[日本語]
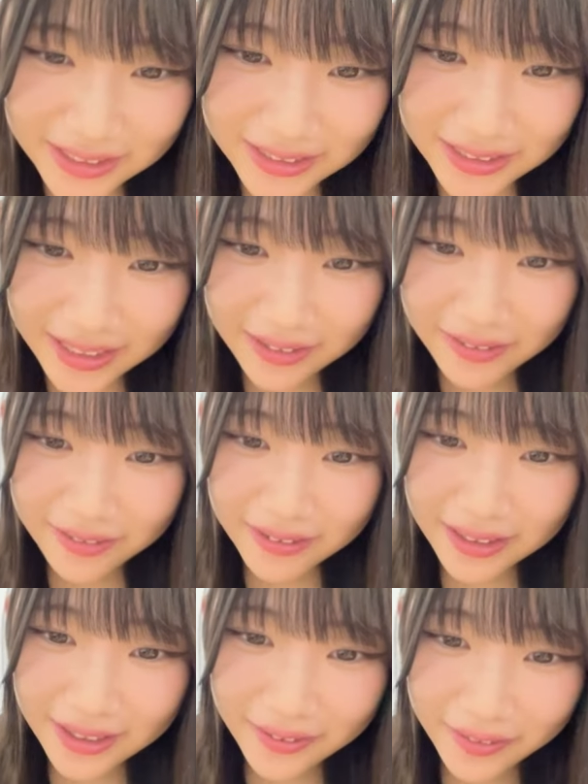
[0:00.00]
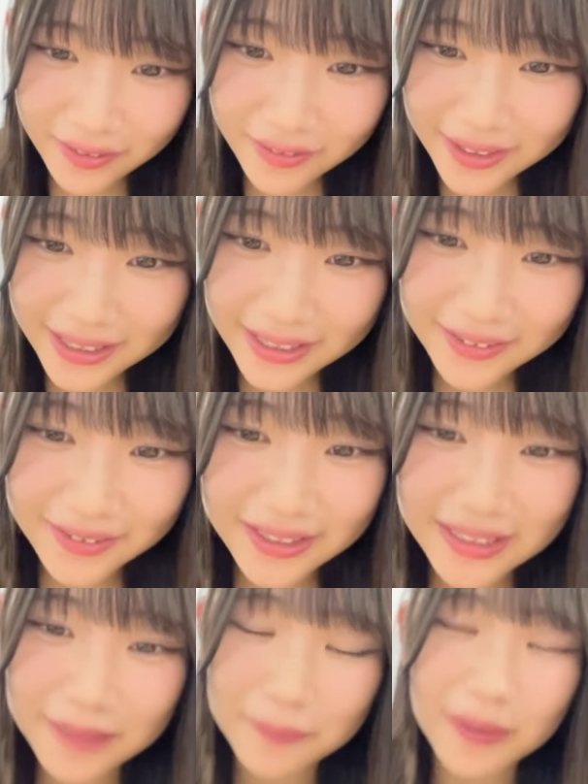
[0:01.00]
周年公演では大きな動
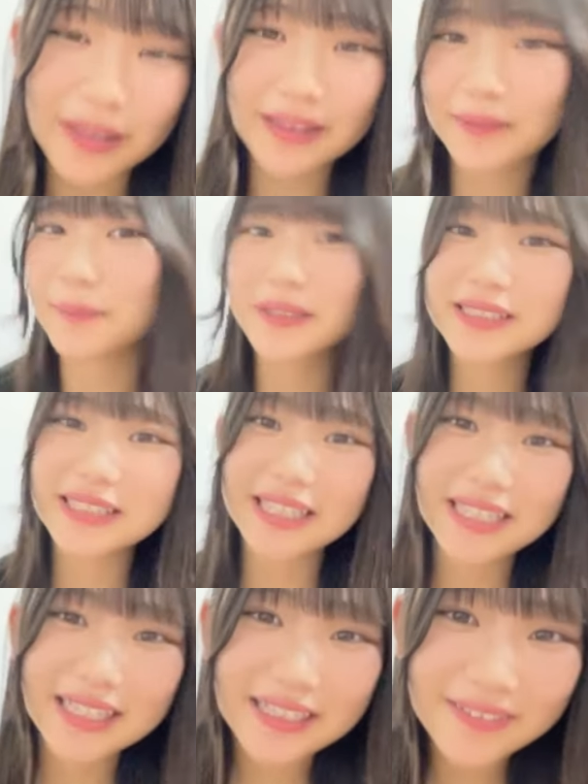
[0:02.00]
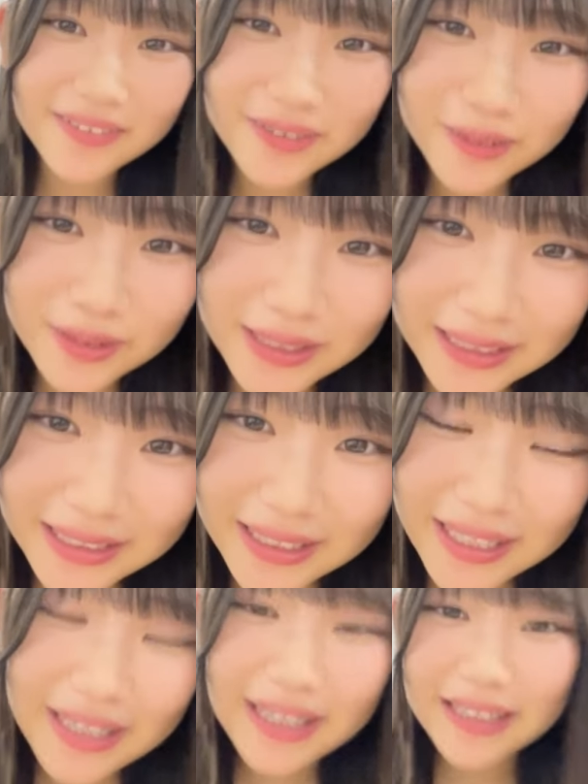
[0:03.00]
きで目立ってました本当に
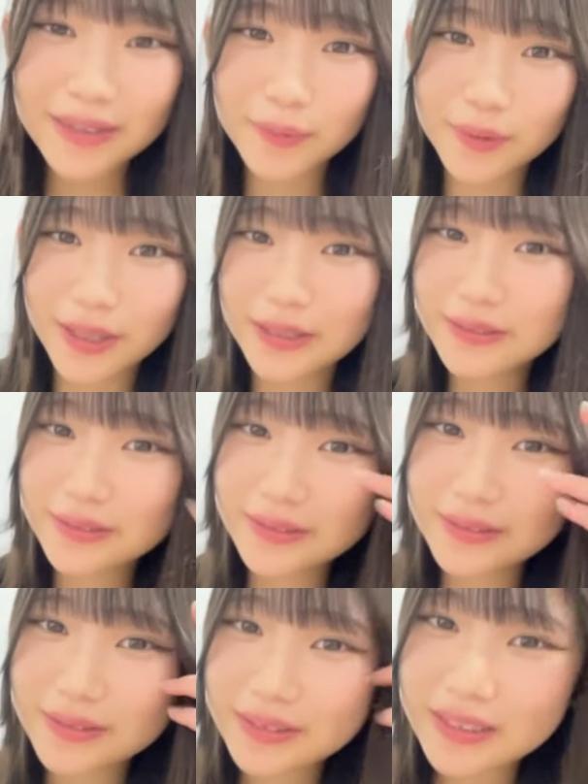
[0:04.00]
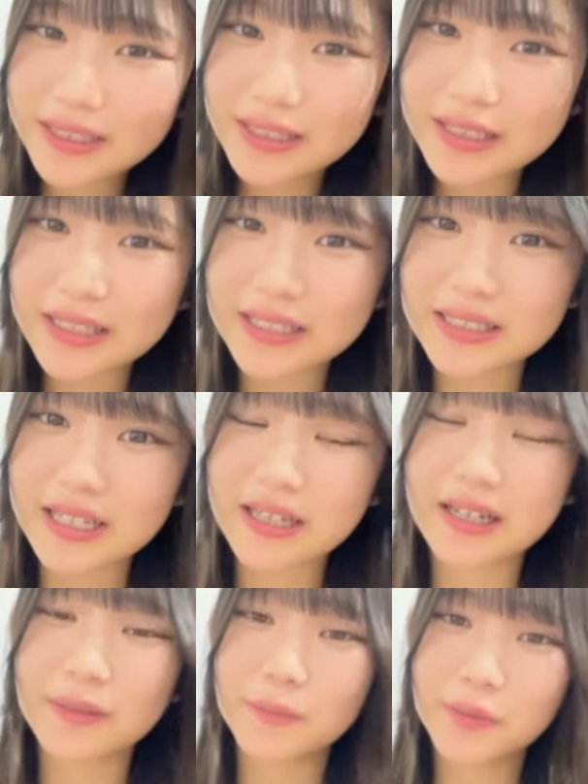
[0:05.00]
でもあのなんか
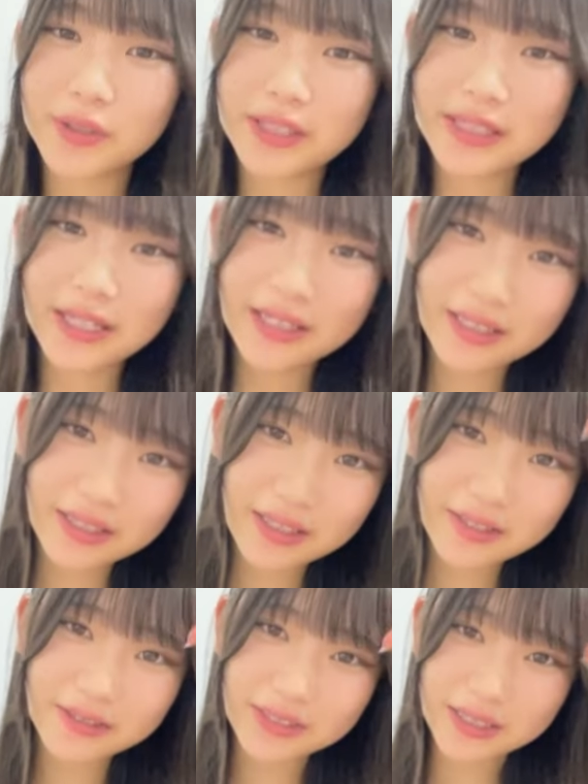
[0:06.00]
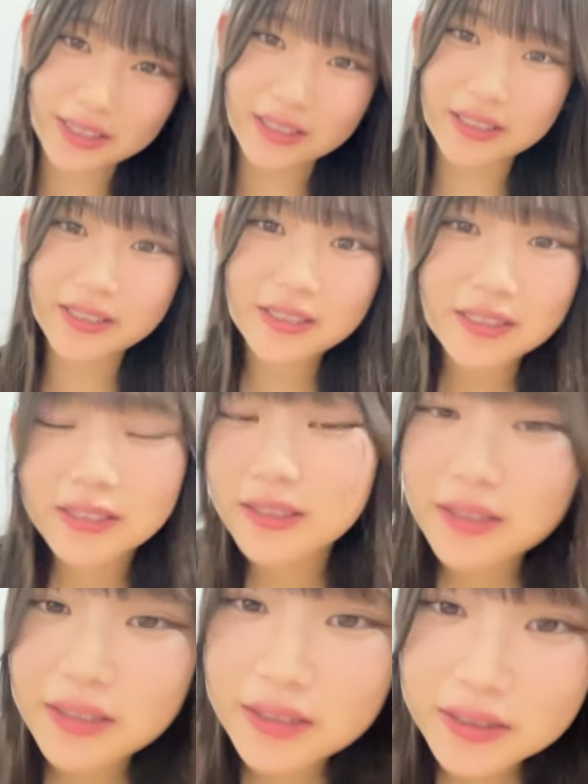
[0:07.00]
さモニターに出るじゃん
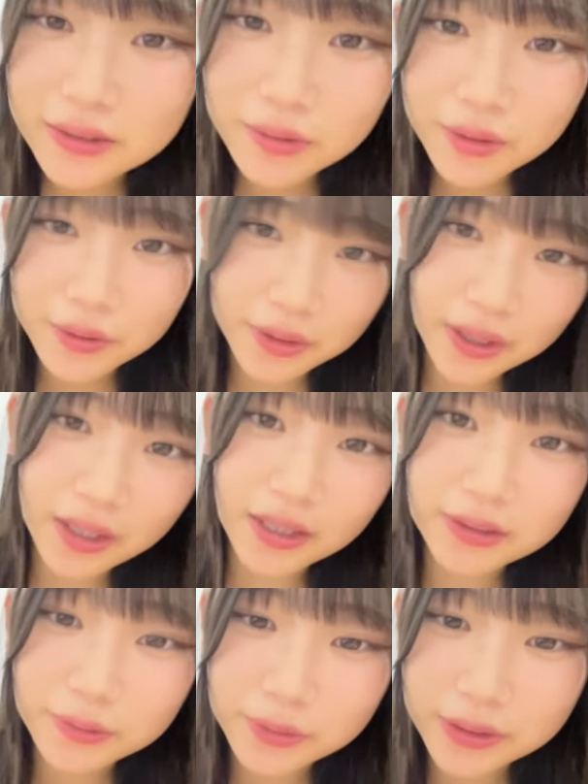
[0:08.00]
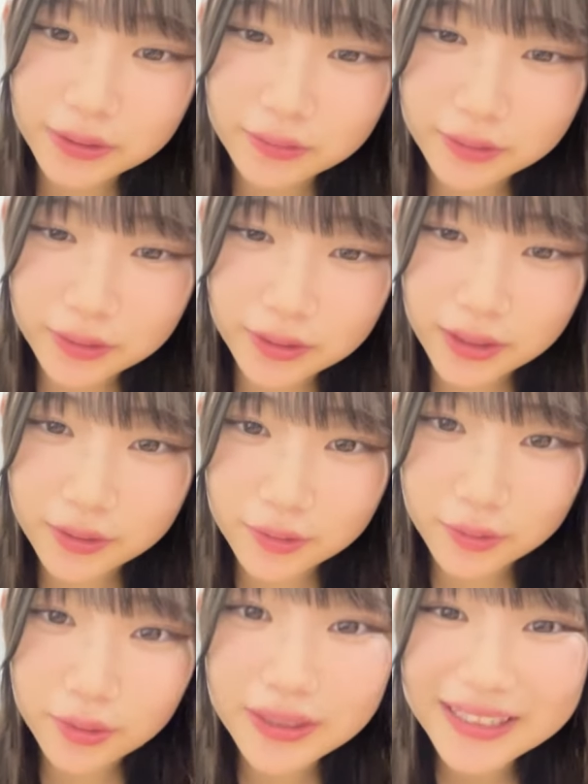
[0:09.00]
すごいよねあそこに映れるの